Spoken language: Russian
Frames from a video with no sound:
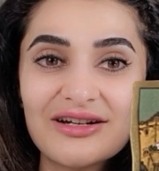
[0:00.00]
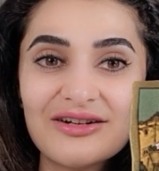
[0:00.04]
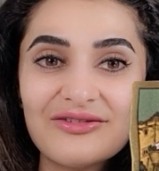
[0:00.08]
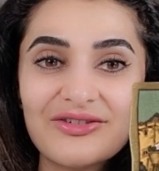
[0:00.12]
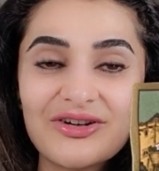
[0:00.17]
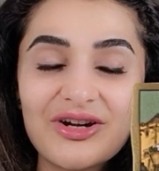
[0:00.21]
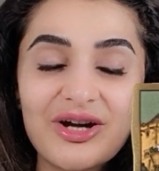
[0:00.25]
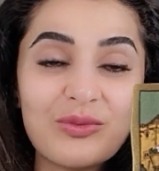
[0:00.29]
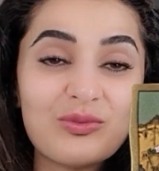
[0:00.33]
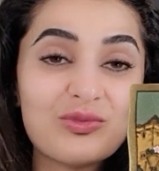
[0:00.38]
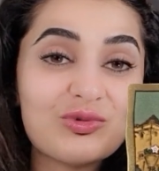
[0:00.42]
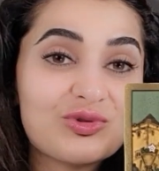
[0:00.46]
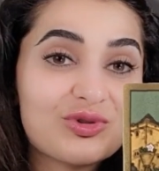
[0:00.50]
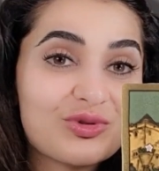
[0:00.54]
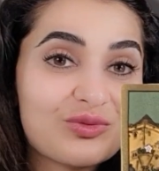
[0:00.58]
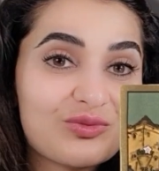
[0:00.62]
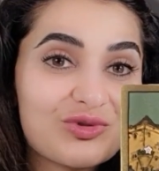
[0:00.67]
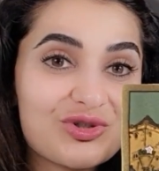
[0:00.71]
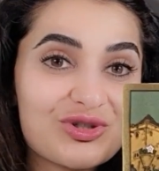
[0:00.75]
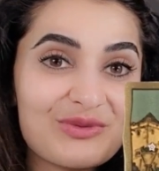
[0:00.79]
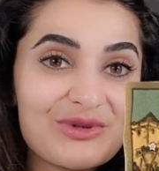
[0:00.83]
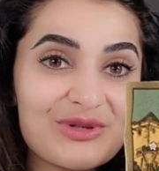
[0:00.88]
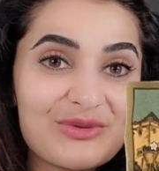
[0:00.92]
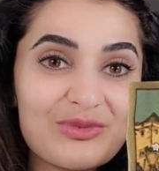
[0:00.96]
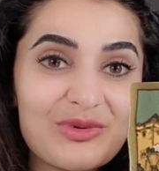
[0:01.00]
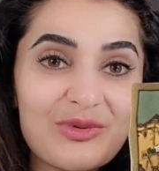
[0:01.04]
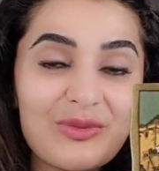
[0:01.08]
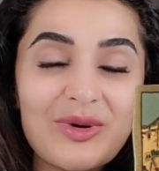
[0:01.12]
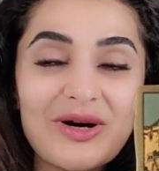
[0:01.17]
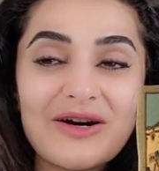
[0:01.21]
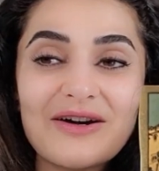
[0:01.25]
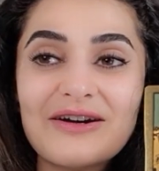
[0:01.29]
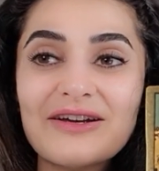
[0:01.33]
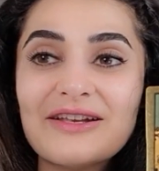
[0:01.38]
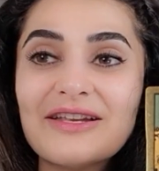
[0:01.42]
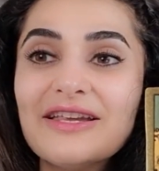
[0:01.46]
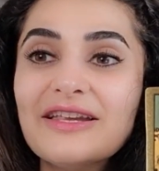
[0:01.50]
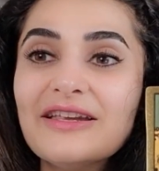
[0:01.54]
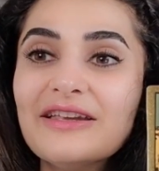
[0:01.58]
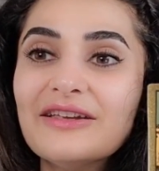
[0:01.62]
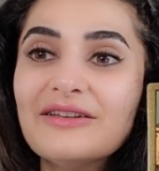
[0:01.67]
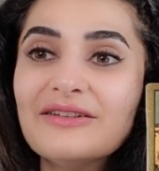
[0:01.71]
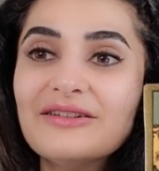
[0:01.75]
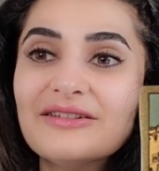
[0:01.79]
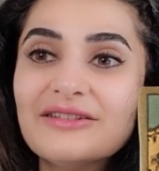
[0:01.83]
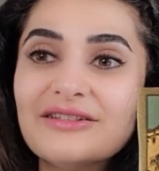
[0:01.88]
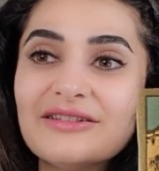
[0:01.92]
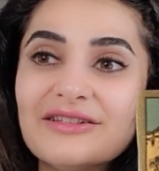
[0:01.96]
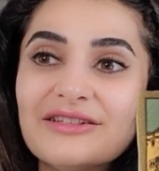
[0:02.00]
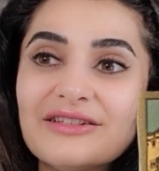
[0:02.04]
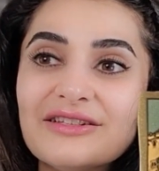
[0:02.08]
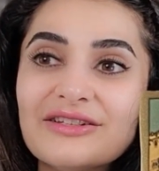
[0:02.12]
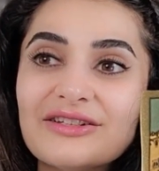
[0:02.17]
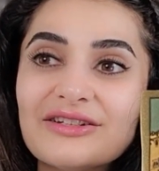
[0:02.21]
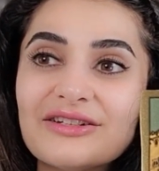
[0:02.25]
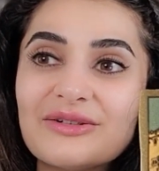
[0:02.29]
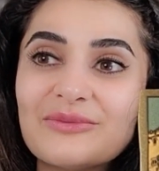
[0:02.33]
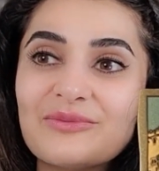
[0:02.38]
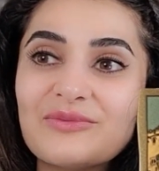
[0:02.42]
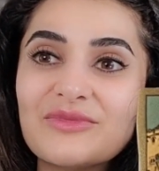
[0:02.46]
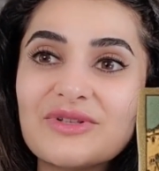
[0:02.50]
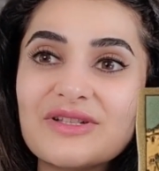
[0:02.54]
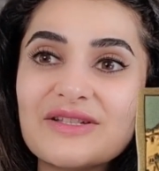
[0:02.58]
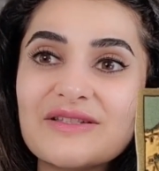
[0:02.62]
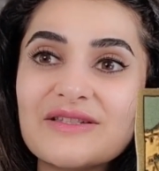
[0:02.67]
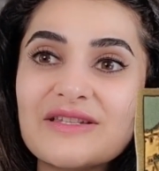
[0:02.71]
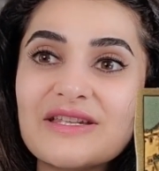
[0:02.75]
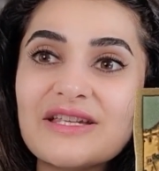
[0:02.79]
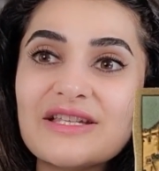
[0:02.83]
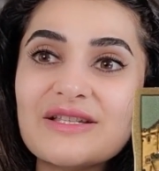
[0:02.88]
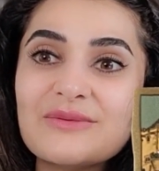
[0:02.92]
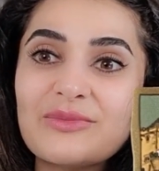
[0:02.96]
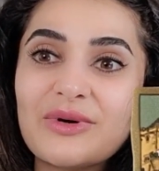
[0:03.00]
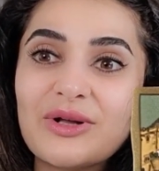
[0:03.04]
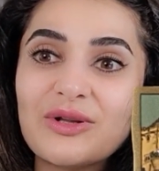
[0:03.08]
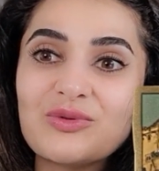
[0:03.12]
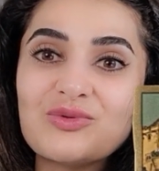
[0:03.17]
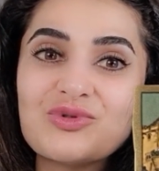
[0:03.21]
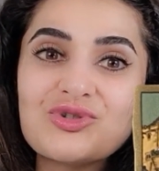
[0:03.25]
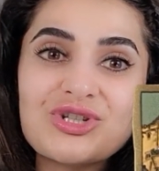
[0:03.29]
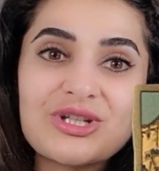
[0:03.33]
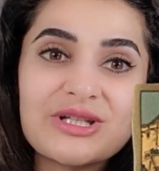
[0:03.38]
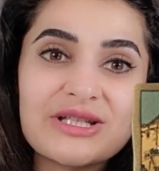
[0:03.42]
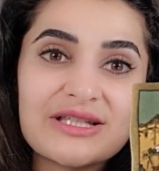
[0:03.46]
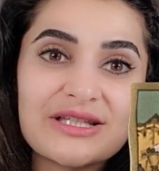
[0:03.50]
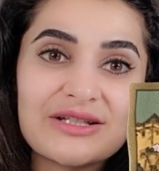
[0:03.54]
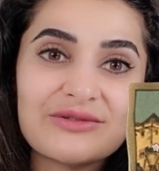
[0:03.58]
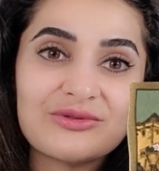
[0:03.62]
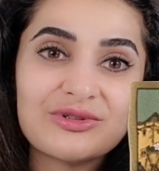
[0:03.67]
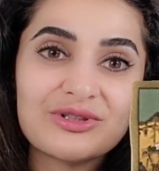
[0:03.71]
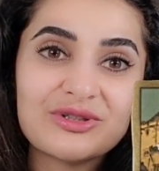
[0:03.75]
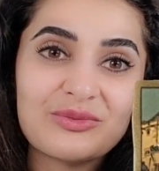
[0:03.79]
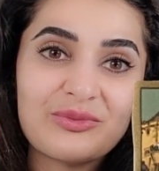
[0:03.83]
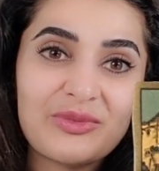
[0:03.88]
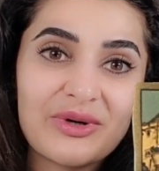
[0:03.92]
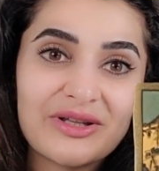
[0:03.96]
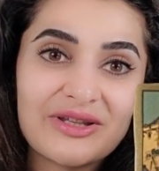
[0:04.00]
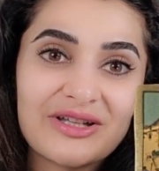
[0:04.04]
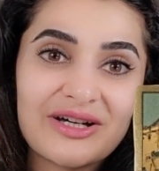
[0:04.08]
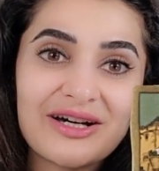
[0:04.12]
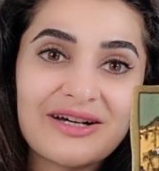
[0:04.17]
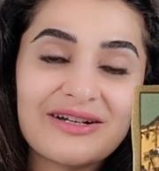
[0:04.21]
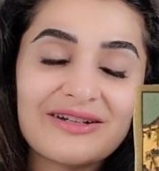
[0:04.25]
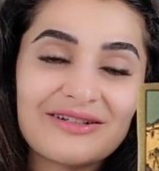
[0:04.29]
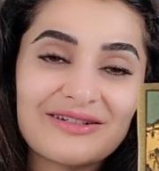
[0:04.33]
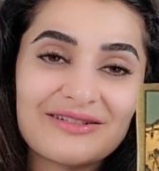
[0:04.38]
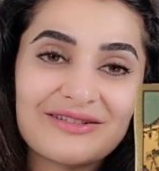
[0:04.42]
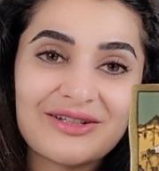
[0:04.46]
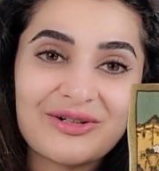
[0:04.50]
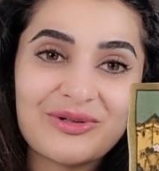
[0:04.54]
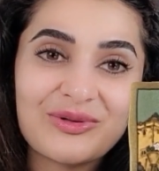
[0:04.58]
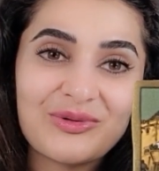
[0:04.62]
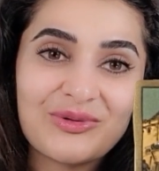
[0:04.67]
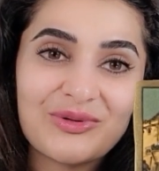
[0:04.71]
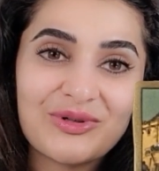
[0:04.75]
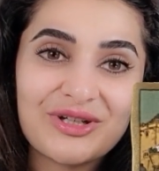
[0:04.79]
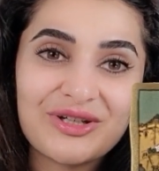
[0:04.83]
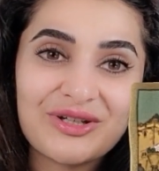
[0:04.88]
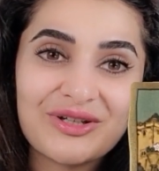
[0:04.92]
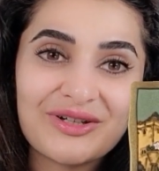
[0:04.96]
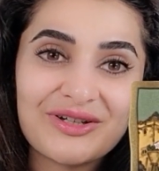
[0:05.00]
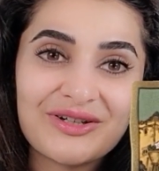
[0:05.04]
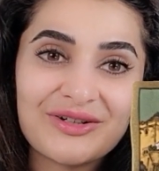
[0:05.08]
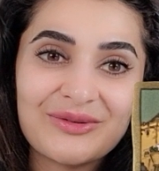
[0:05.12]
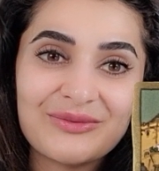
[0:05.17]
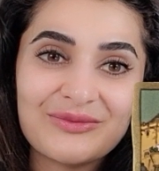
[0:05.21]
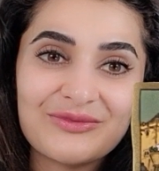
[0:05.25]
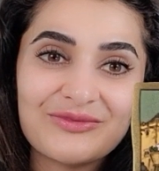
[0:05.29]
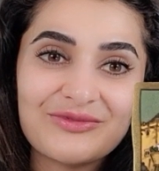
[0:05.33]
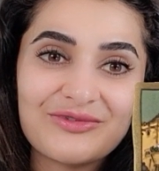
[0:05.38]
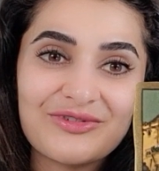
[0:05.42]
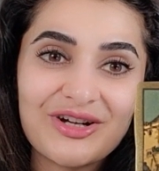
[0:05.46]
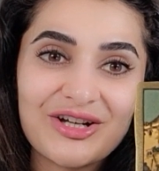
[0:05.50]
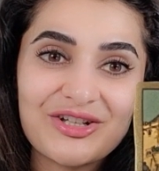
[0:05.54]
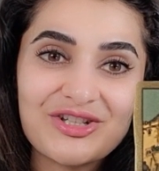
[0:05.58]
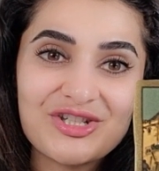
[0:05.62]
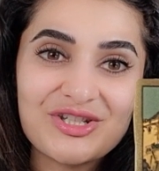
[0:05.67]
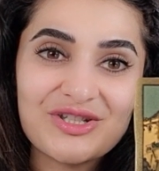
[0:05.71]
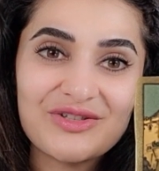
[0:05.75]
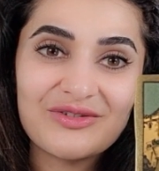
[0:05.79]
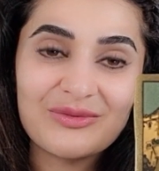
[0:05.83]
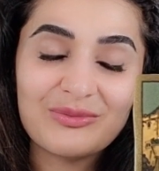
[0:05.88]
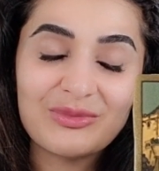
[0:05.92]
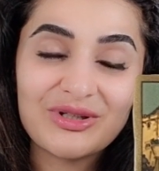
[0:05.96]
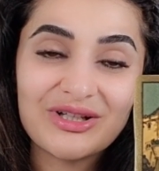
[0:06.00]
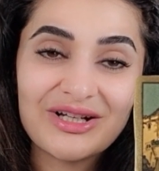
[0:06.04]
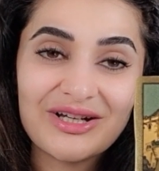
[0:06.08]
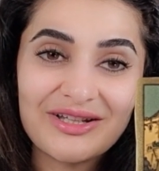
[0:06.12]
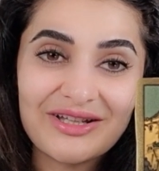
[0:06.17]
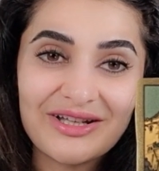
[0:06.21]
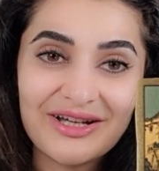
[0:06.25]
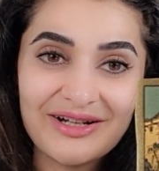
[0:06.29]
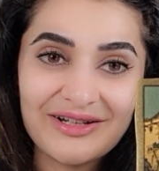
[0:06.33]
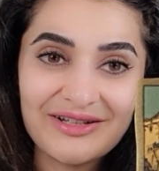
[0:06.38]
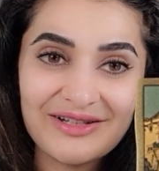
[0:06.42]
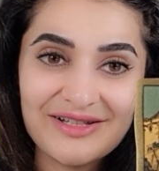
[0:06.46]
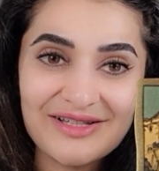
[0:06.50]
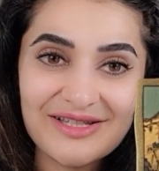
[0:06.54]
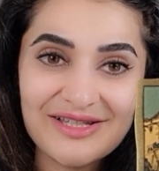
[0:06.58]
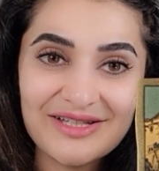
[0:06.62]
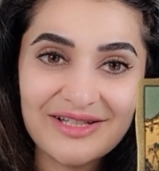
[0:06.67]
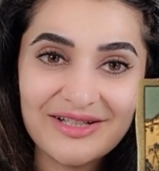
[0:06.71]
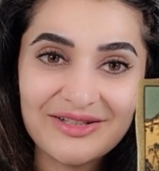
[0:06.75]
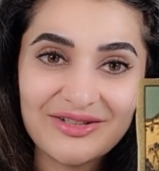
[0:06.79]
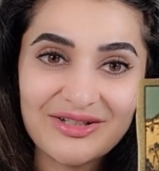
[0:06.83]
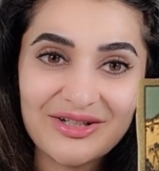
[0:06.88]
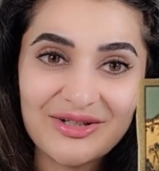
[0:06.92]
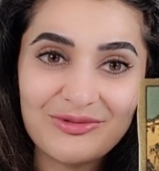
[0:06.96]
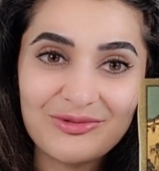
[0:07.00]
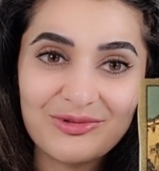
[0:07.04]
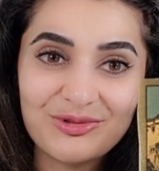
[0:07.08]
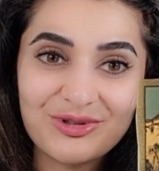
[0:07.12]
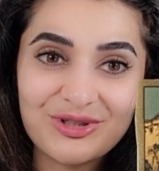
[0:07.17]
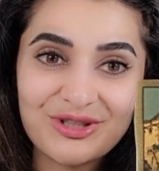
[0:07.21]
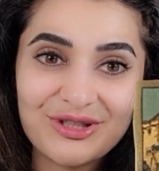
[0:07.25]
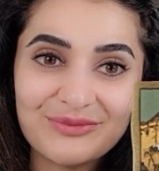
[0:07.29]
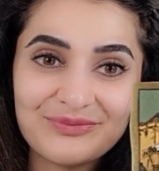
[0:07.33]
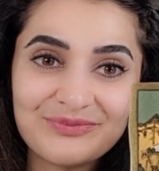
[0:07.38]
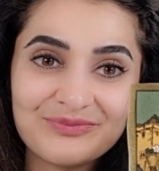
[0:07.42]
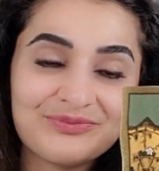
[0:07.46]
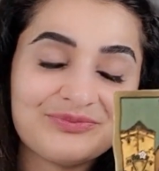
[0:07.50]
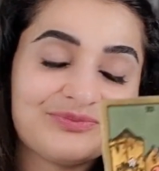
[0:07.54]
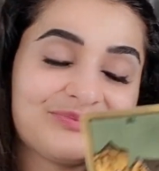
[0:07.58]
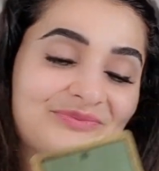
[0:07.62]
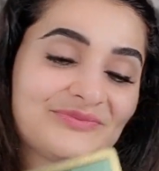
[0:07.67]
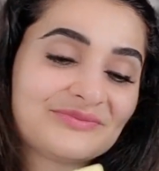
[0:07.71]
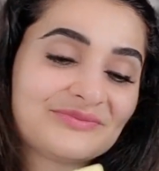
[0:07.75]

Вы кому-то, может быть, помогли, и здесь получите вот подарок такой эм, в качестве благодарности от кого-то.